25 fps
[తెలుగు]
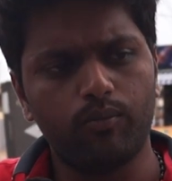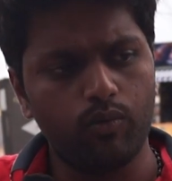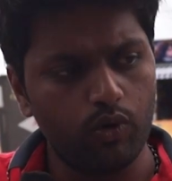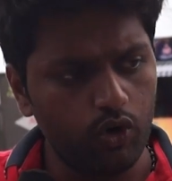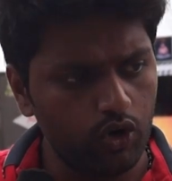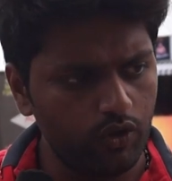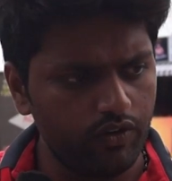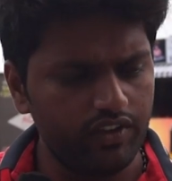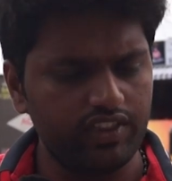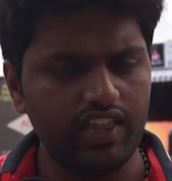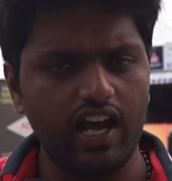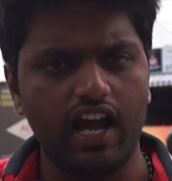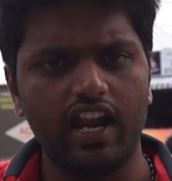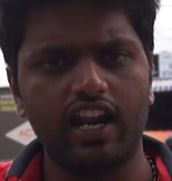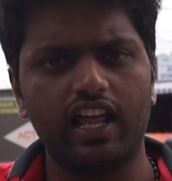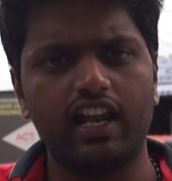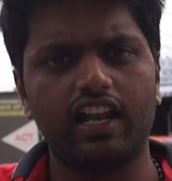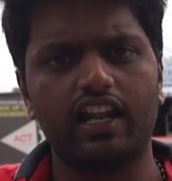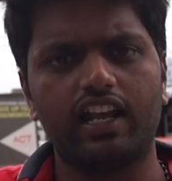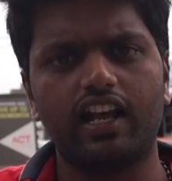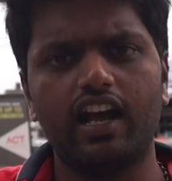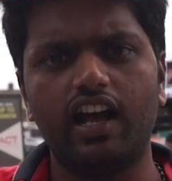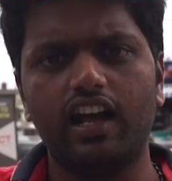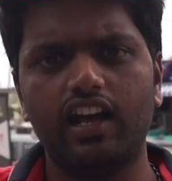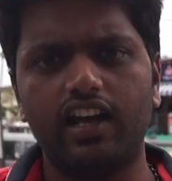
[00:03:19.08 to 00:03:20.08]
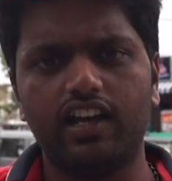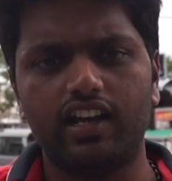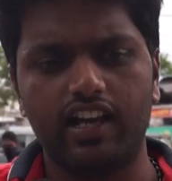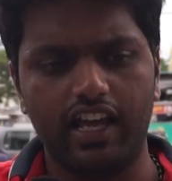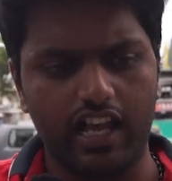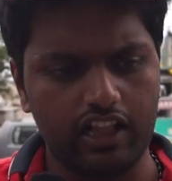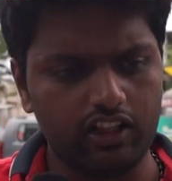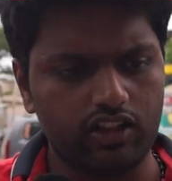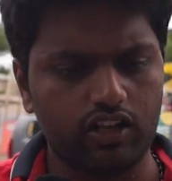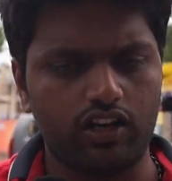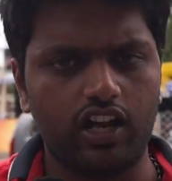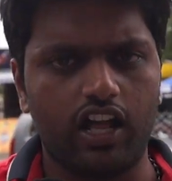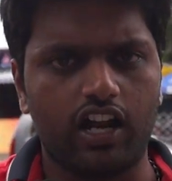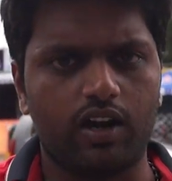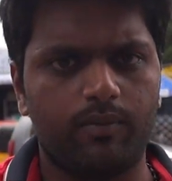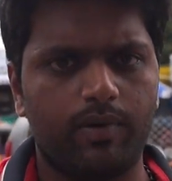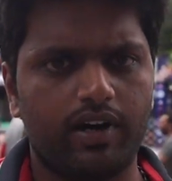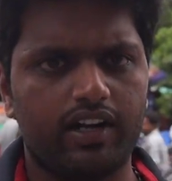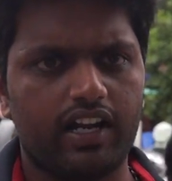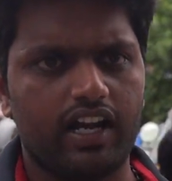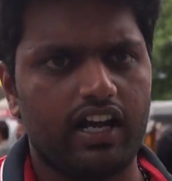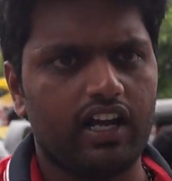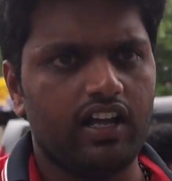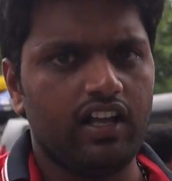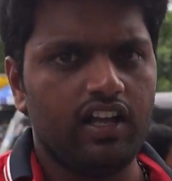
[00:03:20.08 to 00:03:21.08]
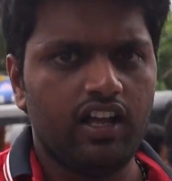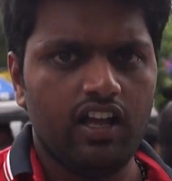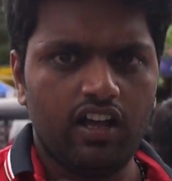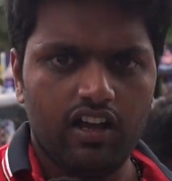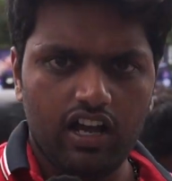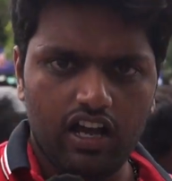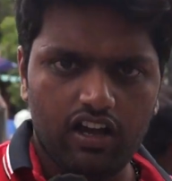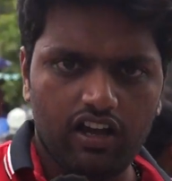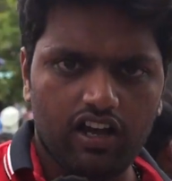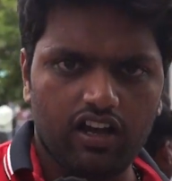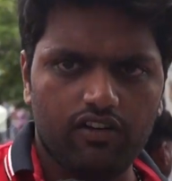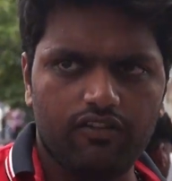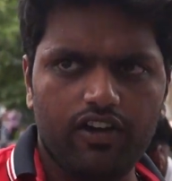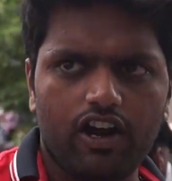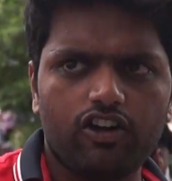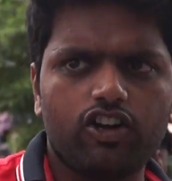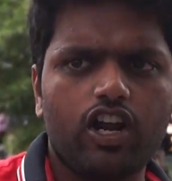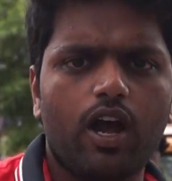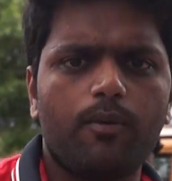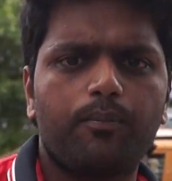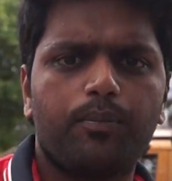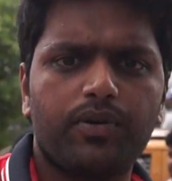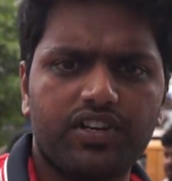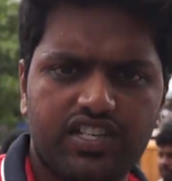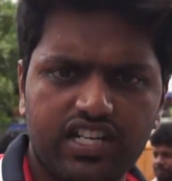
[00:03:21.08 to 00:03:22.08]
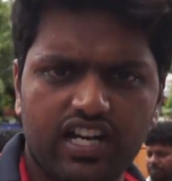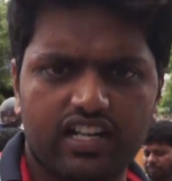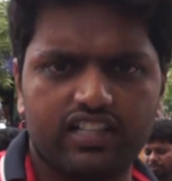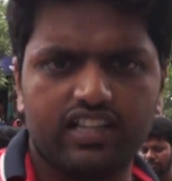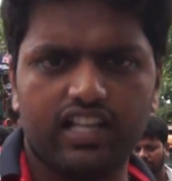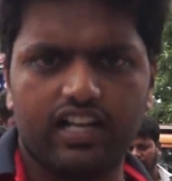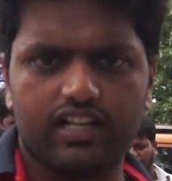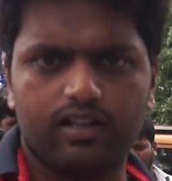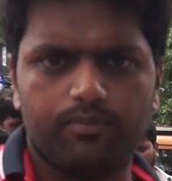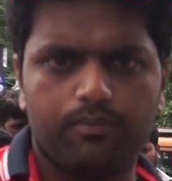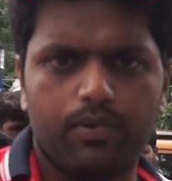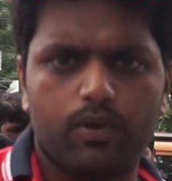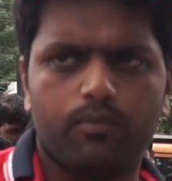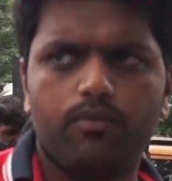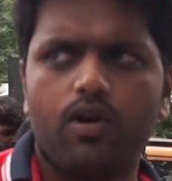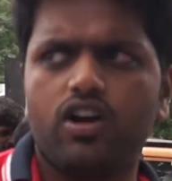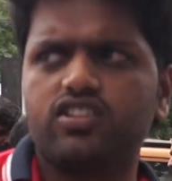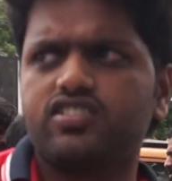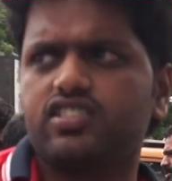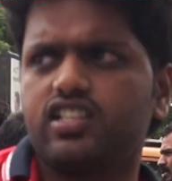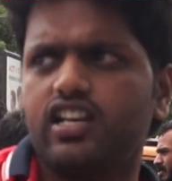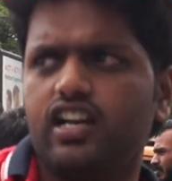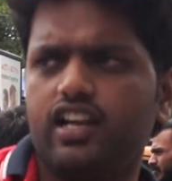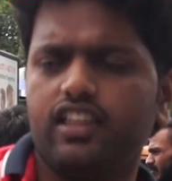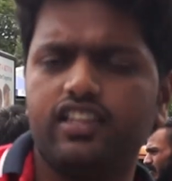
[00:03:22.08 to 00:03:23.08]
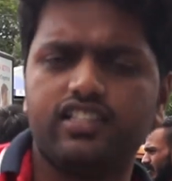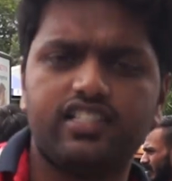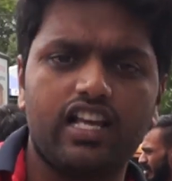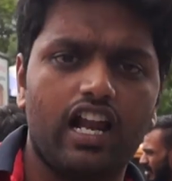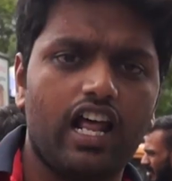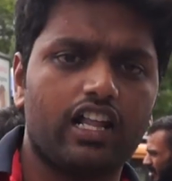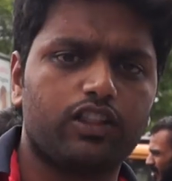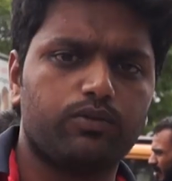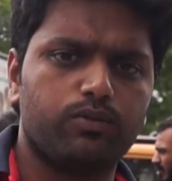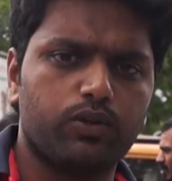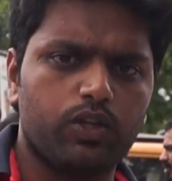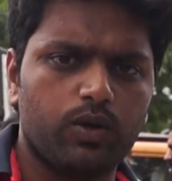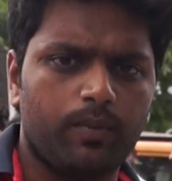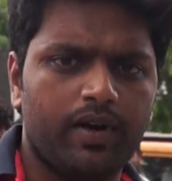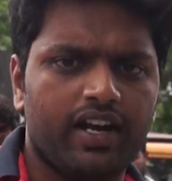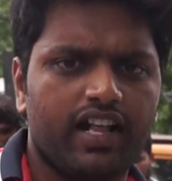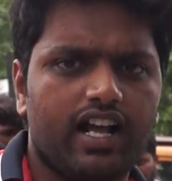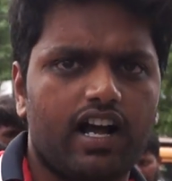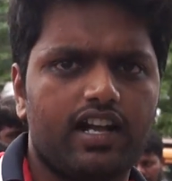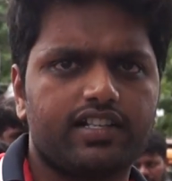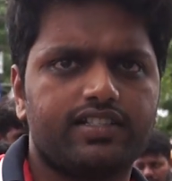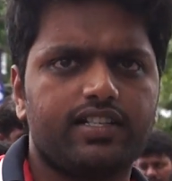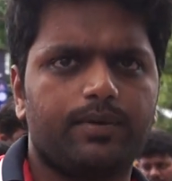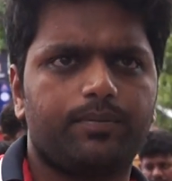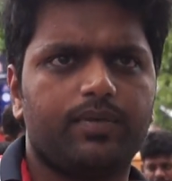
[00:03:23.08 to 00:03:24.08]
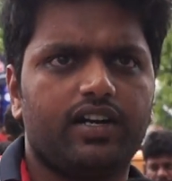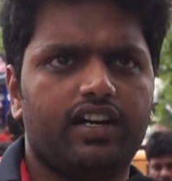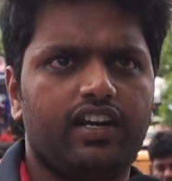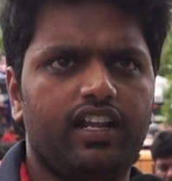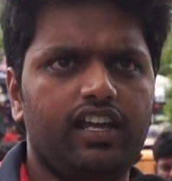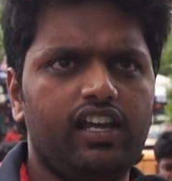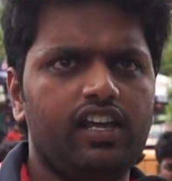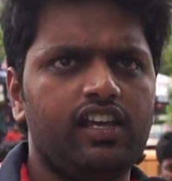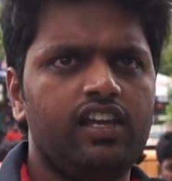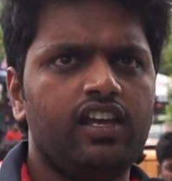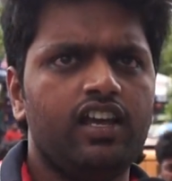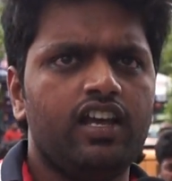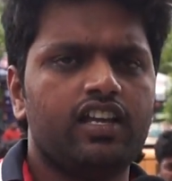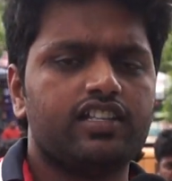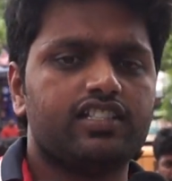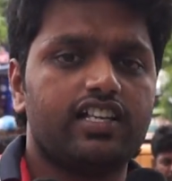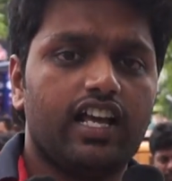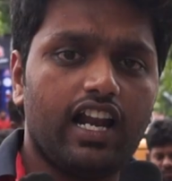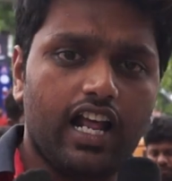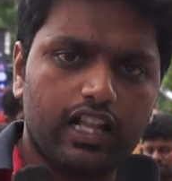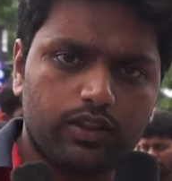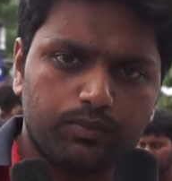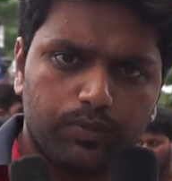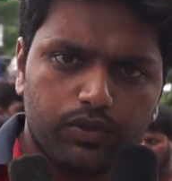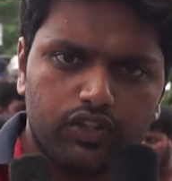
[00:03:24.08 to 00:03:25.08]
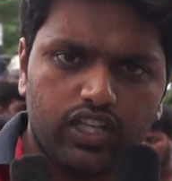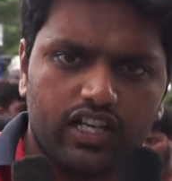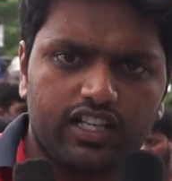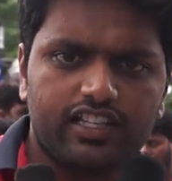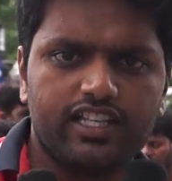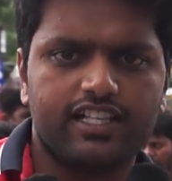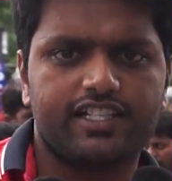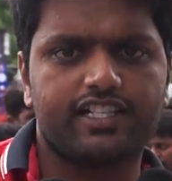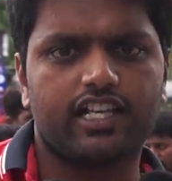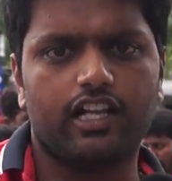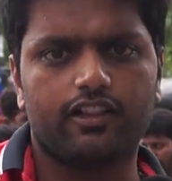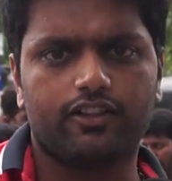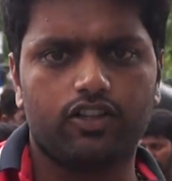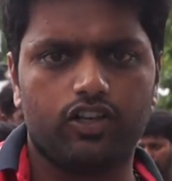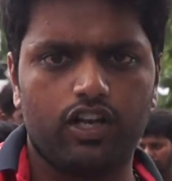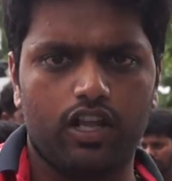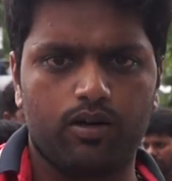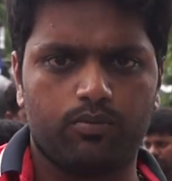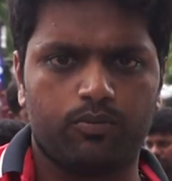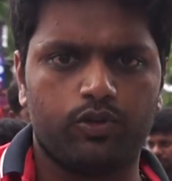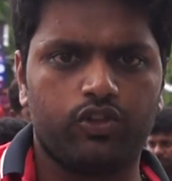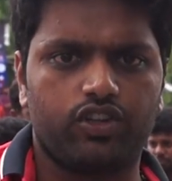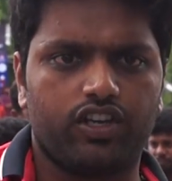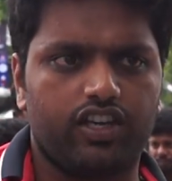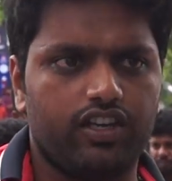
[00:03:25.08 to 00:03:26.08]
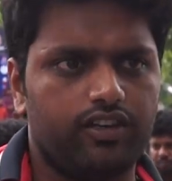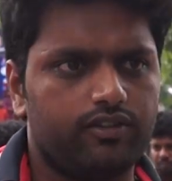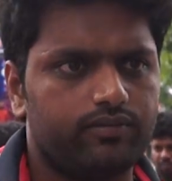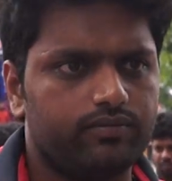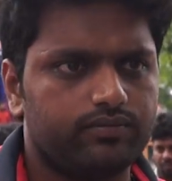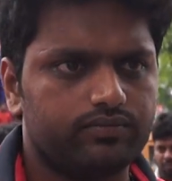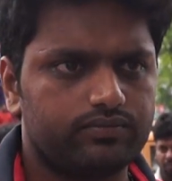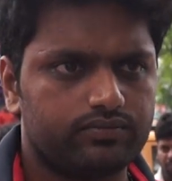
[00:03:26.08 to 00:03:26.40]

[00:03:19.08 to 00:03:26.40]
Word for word: మూడు విధానాలుగా వెళ్తున్నారు అనమాట వీ హెవ్ అప్రిషియేట్ దట్ బిగ్ బాస్ త్రీ అనేది చాలా అద్భుతమైన కాన్సెప్ట్ అండి చాలా అద్భుతంగా తీసుకెళ్తున్నారు ముందుకి